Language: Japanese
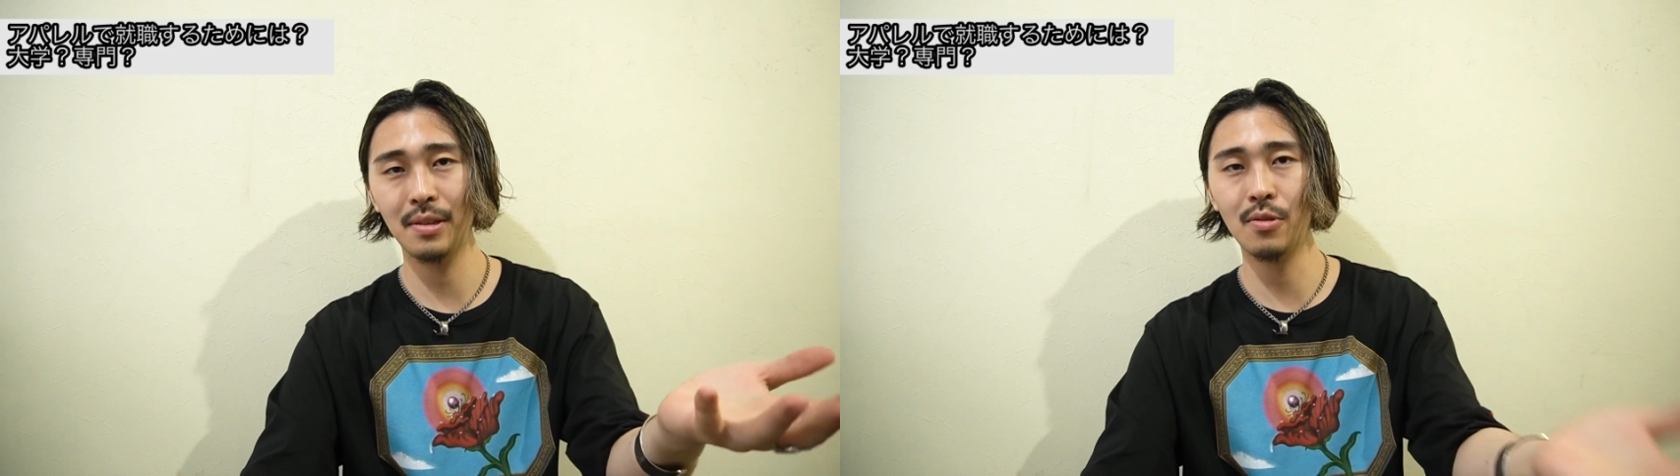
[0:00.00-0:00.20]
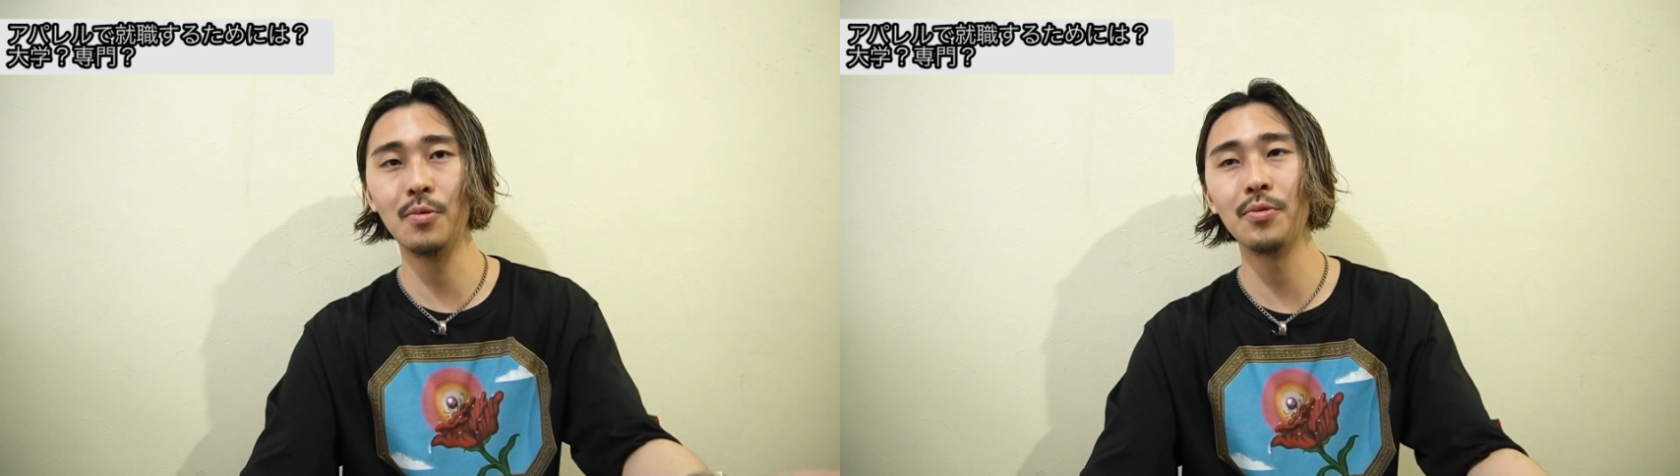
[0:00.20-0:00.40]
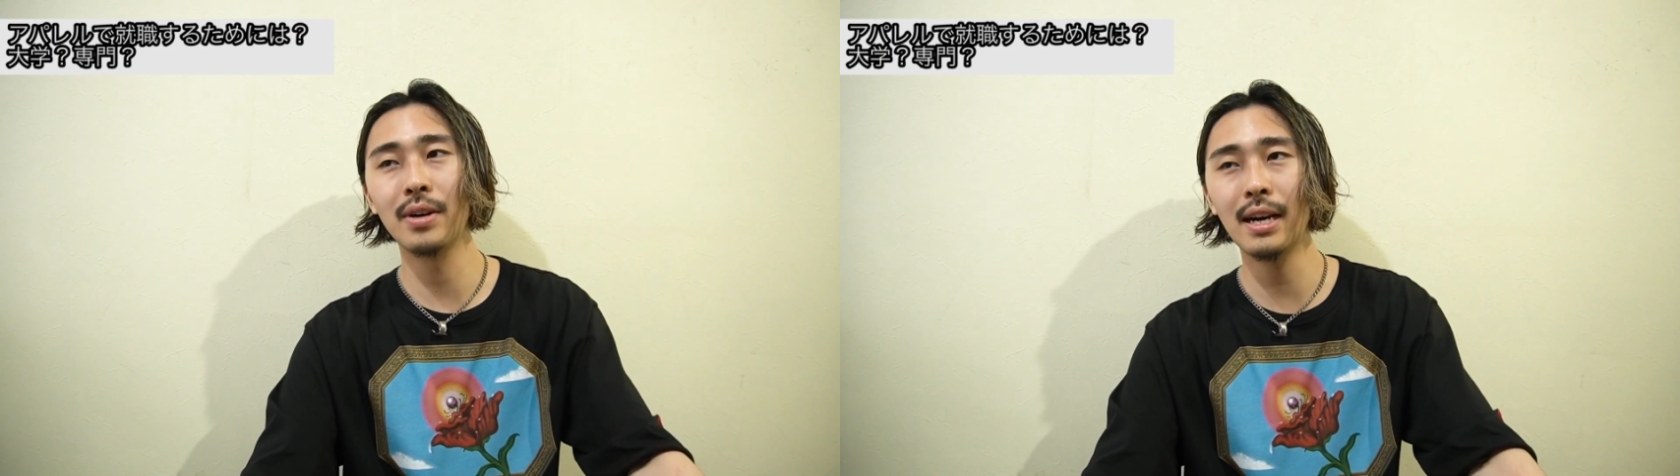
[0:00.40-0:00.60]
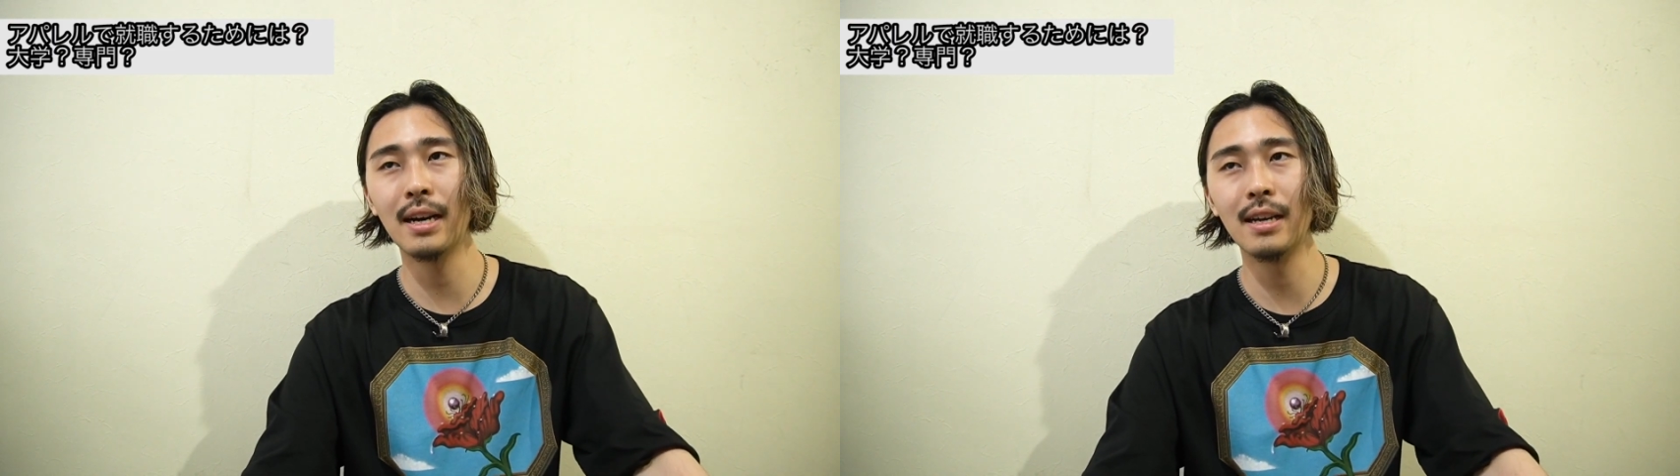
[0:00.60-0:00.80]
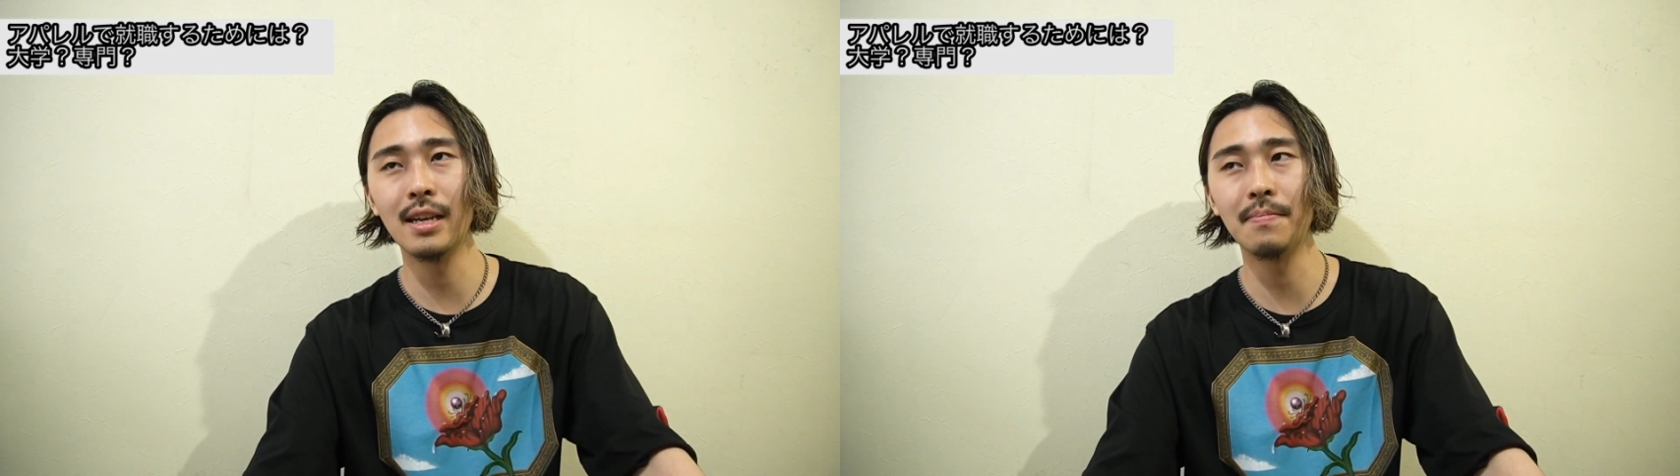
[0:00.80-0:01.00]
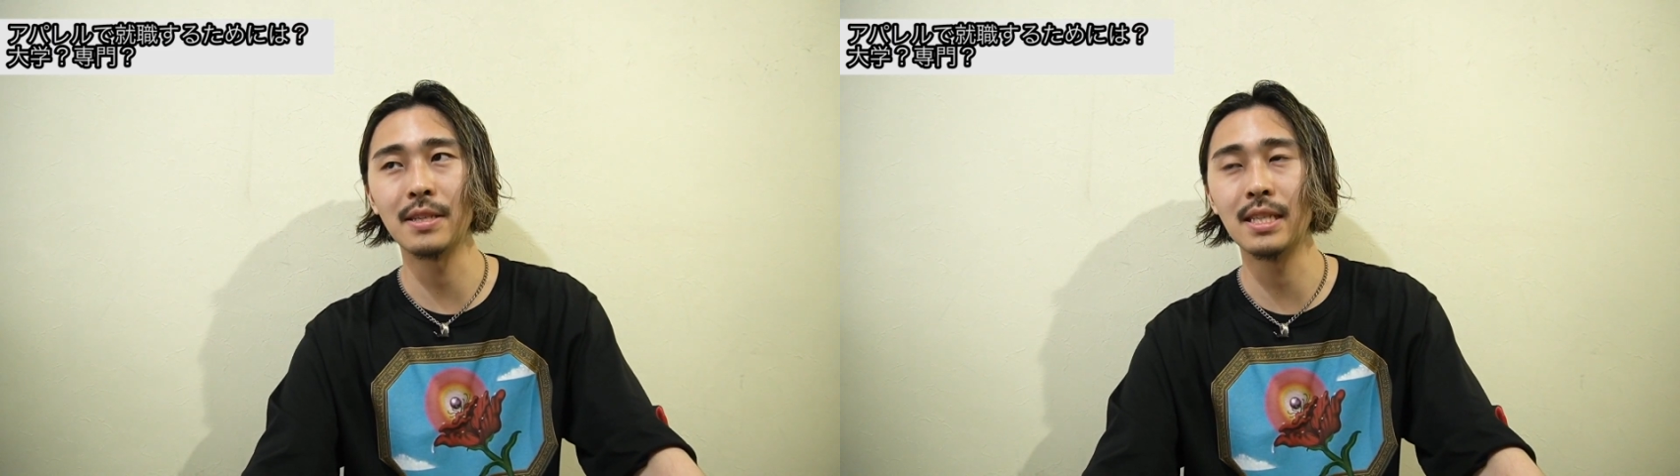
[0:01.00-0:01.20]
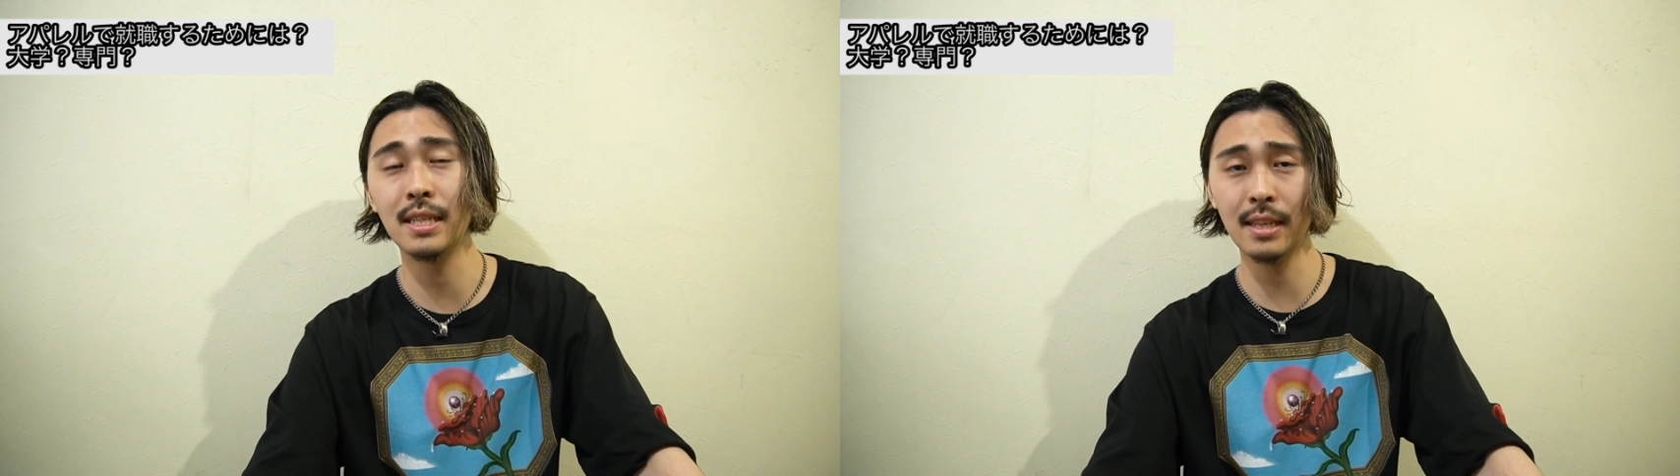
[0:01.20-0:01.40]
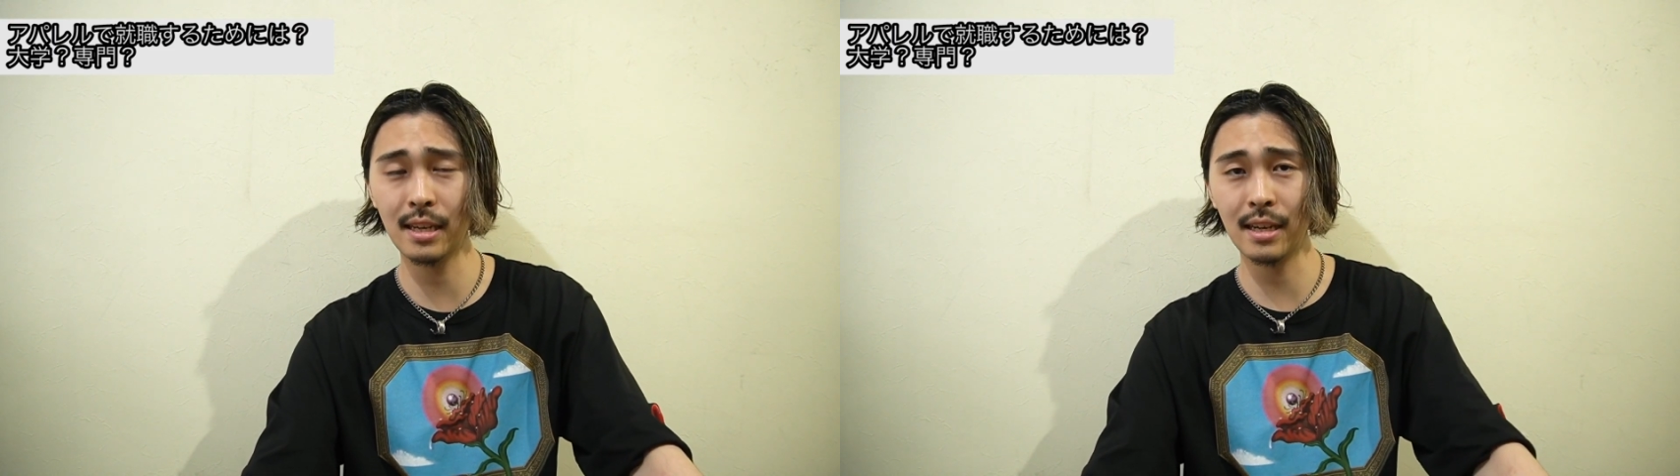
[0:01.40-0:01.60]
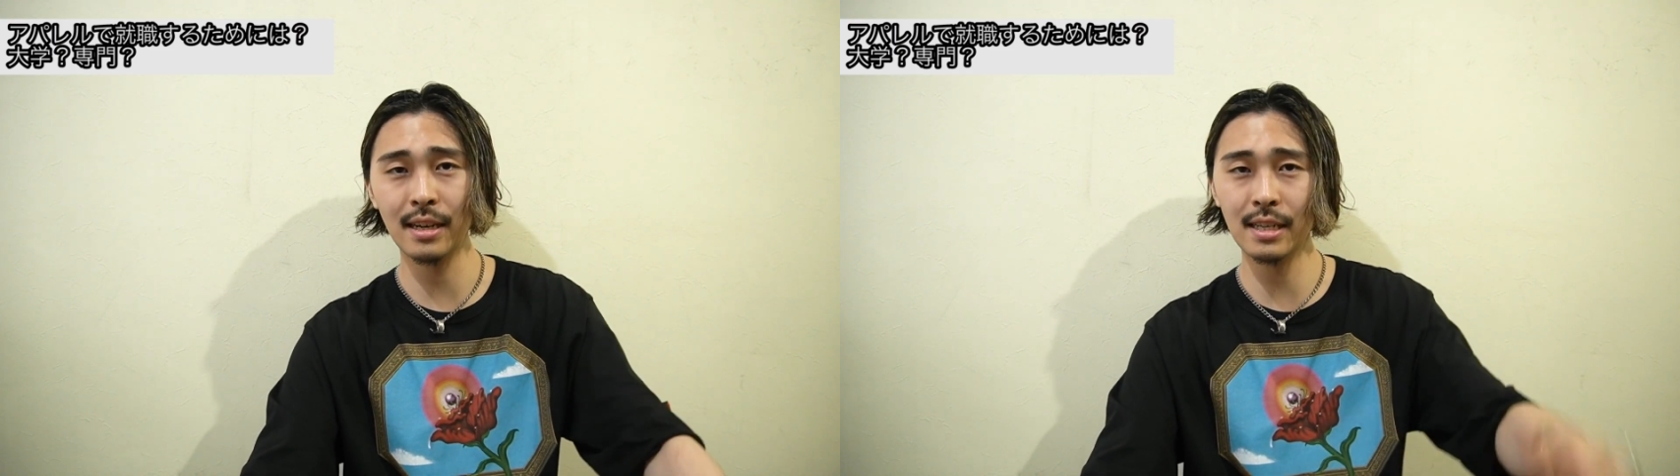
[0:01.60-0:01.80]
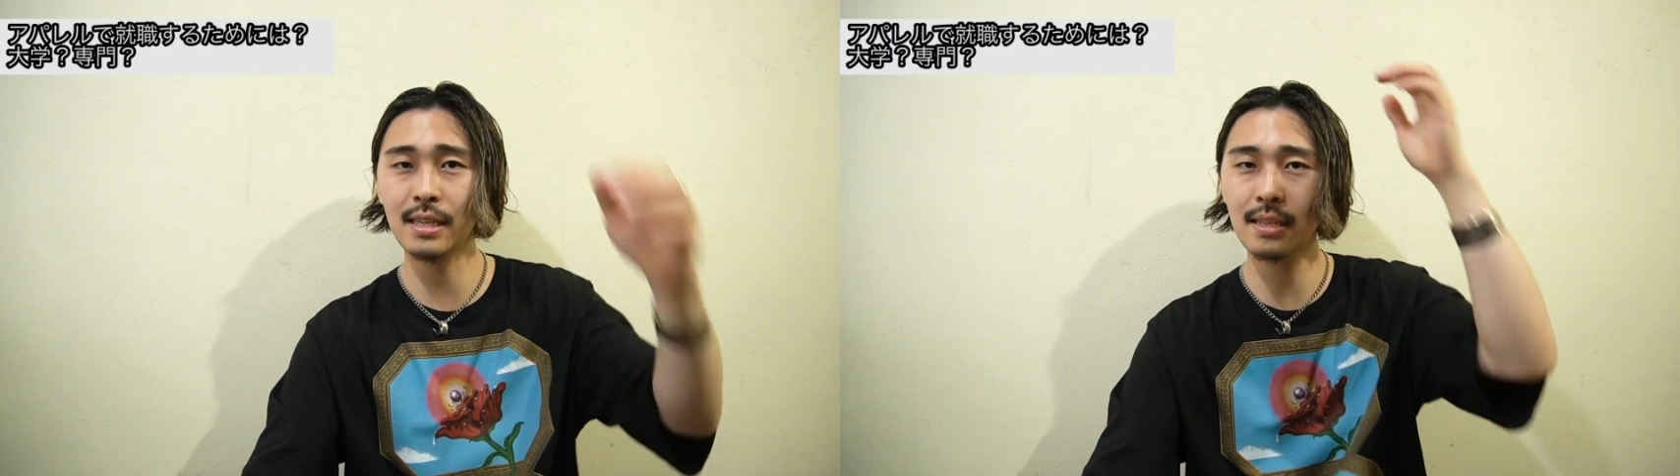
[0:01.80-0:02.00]
と思うのがやっぱ自然な考
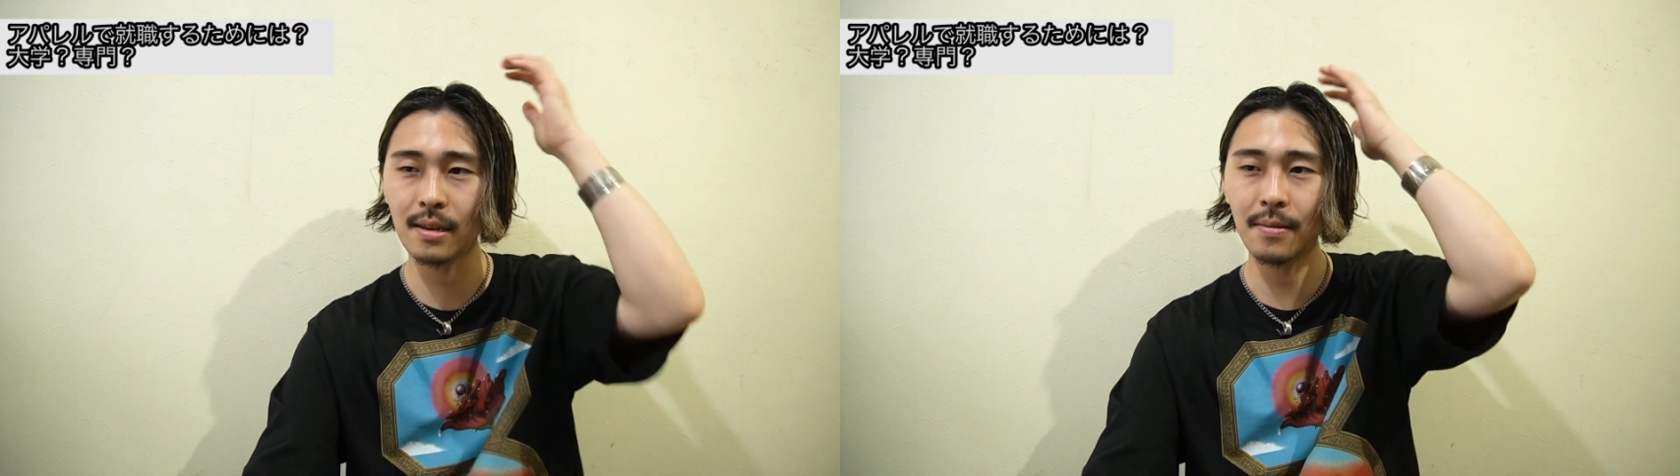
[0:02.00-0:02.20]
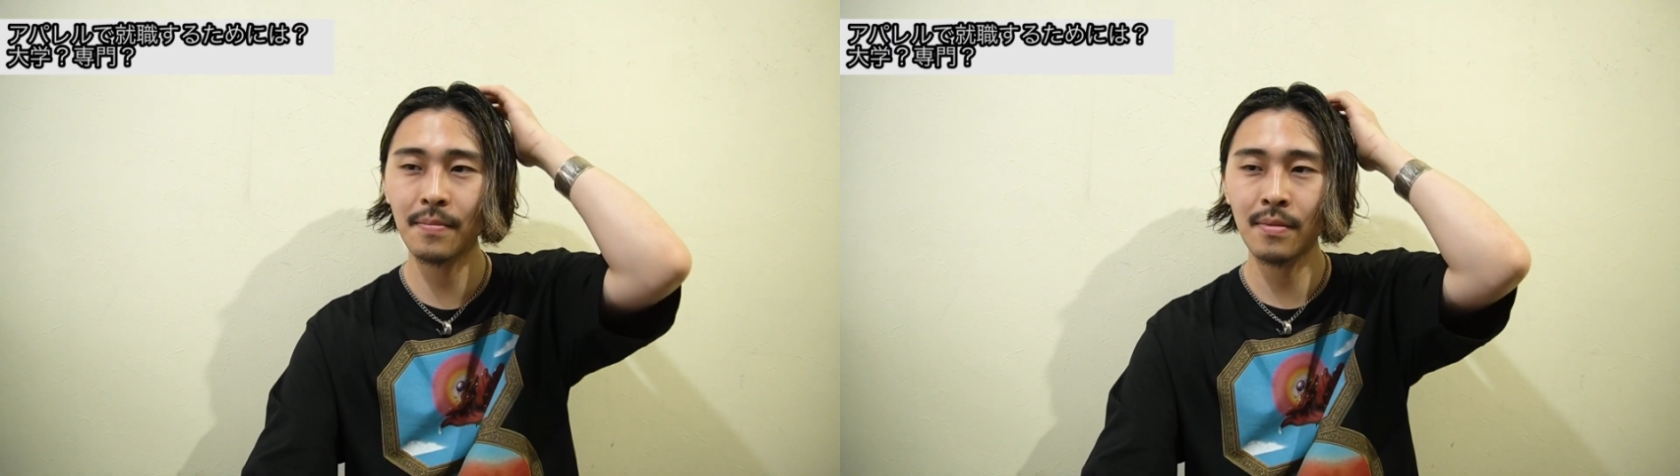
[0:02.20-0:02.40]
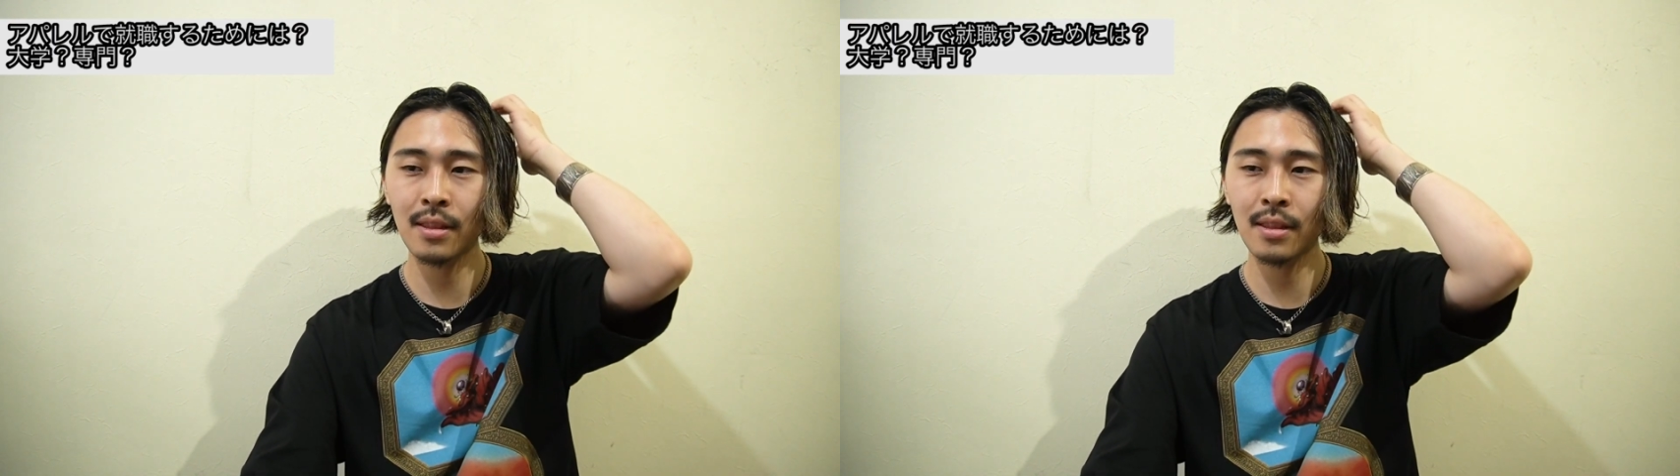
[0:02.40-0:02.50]
えじゃないですか。